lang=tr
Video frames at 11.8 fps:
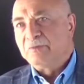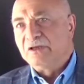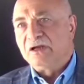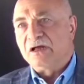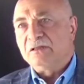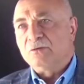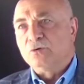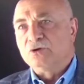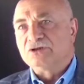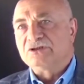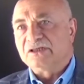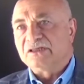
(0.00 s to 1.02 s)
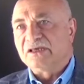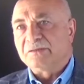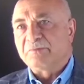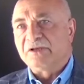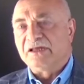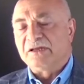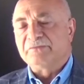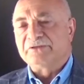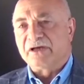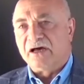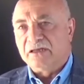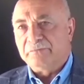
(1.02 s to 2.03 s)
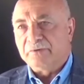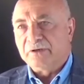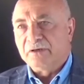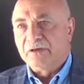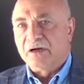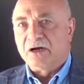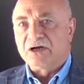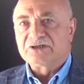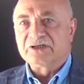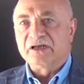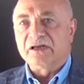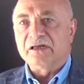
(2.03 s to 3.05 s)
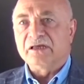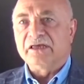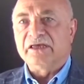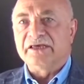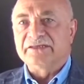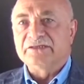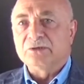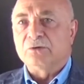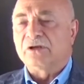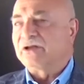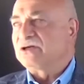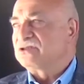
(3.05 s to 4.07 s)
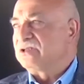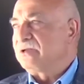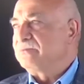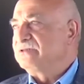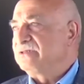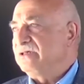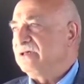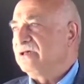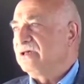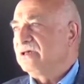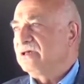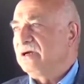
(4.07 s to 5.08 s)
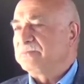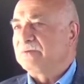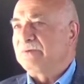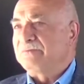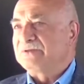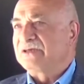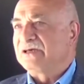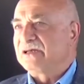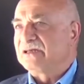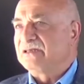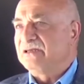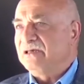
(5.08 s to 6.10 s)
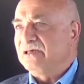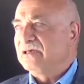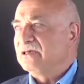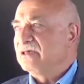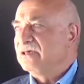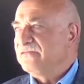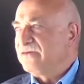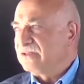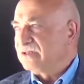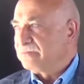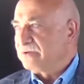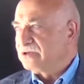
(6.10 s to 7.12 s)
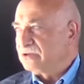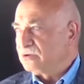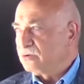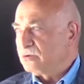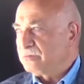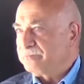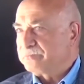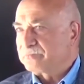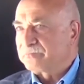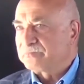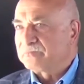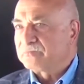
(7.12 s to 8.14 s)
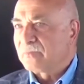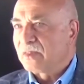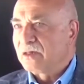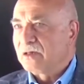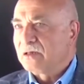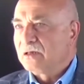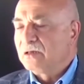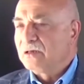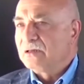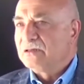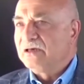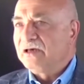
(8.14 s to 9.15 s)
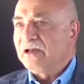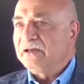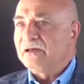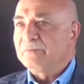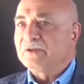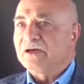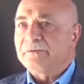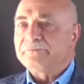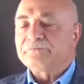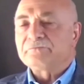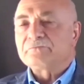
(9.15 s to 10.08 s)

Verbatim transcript: bir an önce tedbirlerimizi alıp aşıla eksik olan aşılarımızı yaptırmamız gerektiğini ifade etmek istiyorum. Diğer anlamda